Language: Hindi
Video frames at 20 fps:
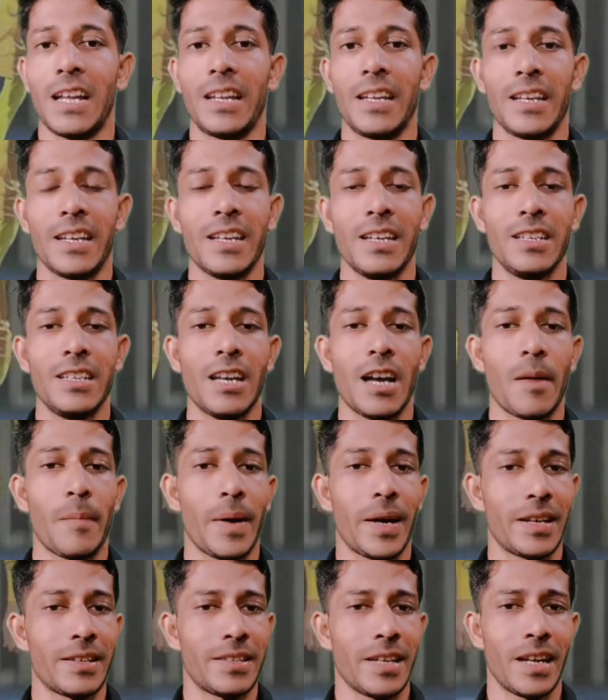जानने के लिए
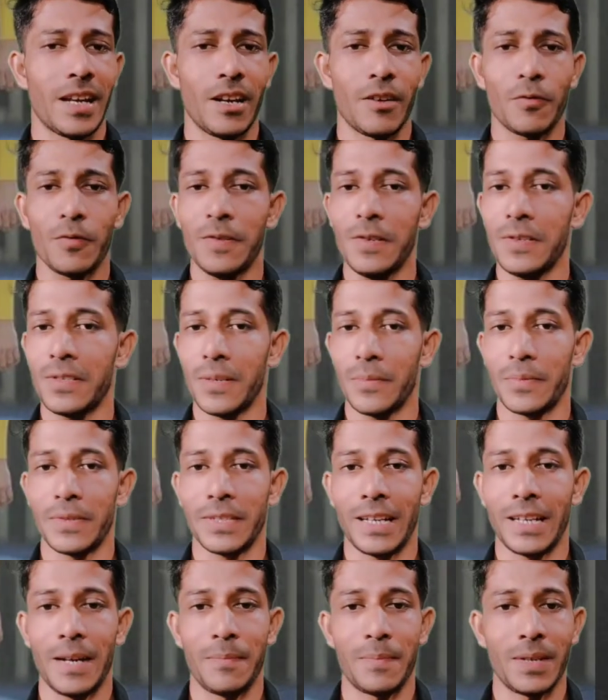हमारे चैनल को
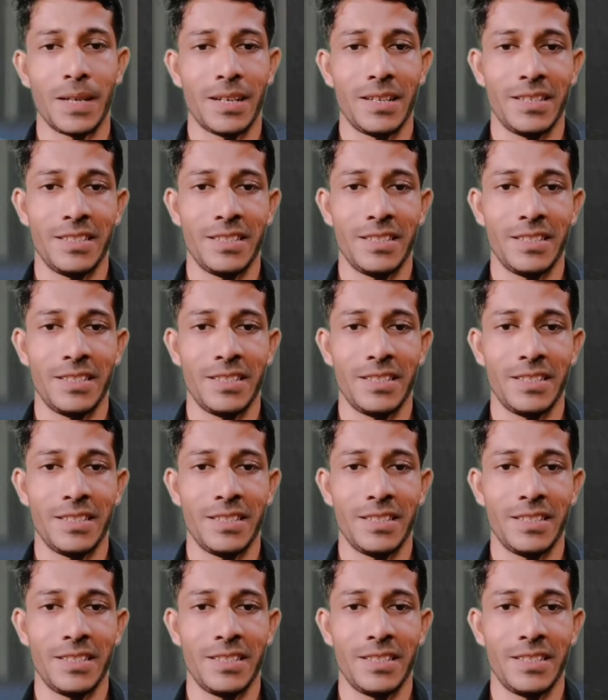सब्सक्राइब कर